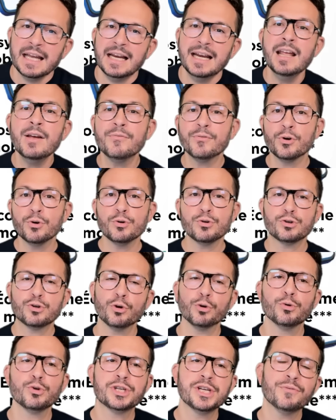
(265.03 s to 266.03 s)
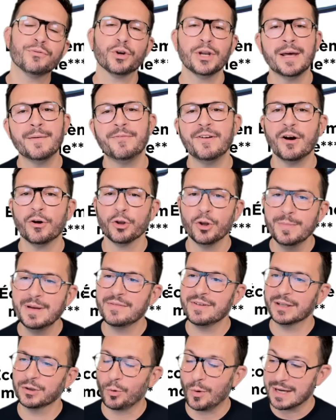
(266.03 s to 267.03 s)
L'évolution du chiffre d'affaires en
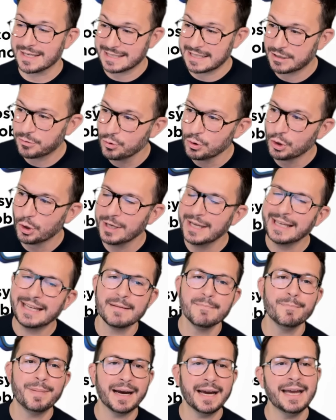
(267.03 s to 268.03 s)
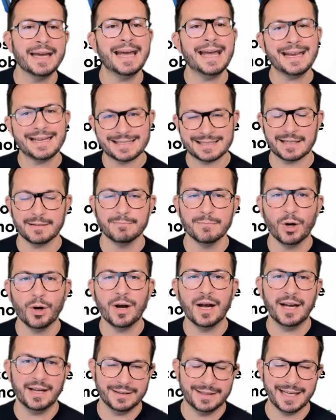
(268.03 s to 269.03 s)
2023, c'est une donnée qui me paraît
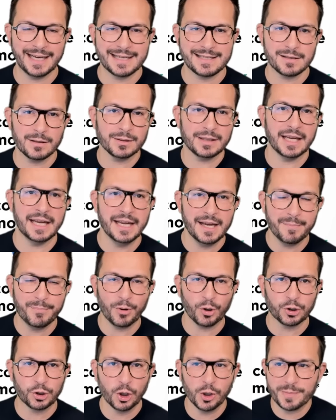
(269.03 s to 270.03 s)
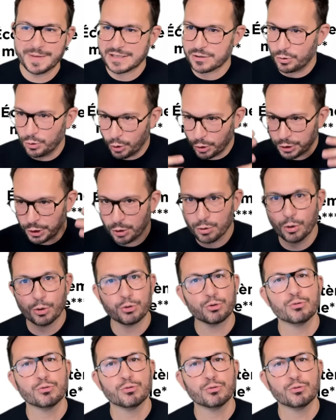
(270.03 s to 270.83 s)
extrêmement intéressante et importante parce qu'on entend euh,